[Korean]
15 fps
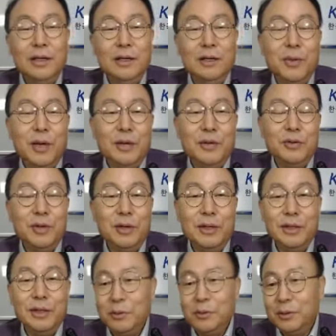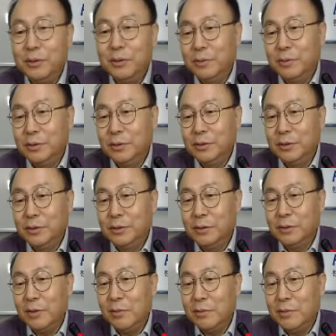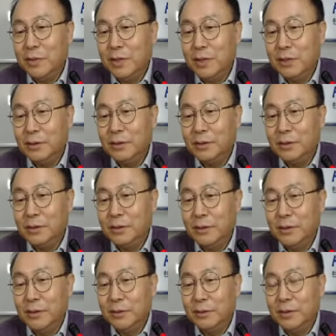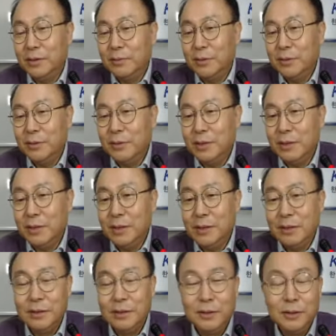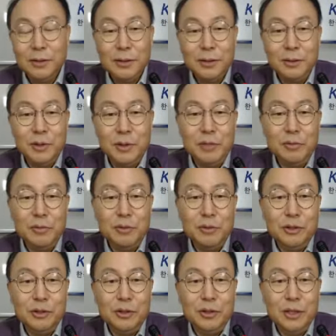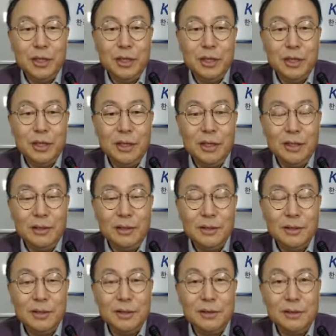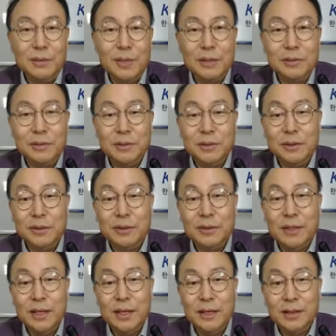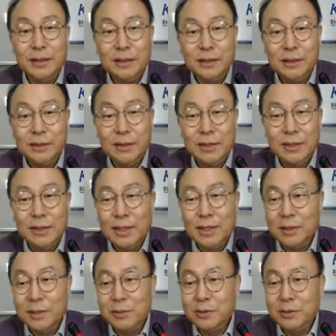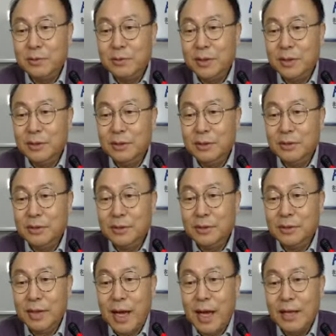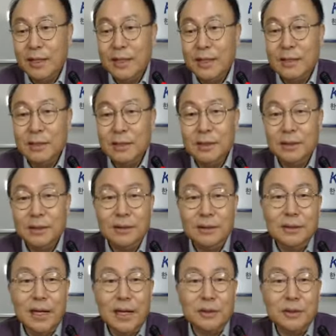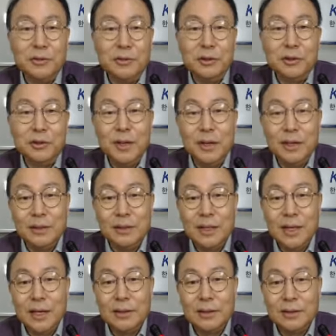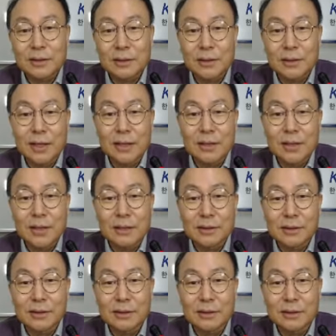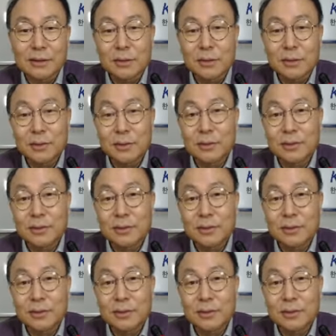매주 화요일에 들어오신 분들은 선물 하나씩 드릴 거예요. 지난번 제가 BJ 뭉치 시간에 제가 이제 말씀을 드렸는데 제 시간에 오시면 아이디를 남겨주시면 제가 엑셀을 또는